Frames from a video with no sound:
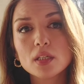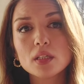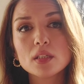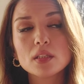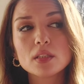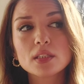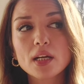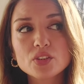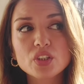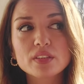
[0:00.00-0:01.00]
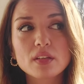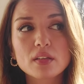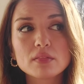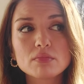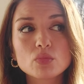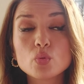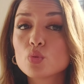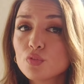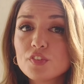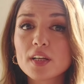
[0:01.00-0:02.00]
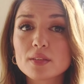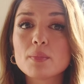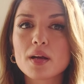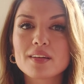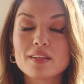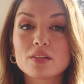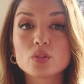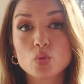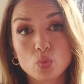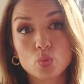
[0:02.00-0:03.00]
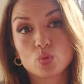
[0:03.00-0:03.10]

Ee, gerçekten uygun fiyatlı markalarda çok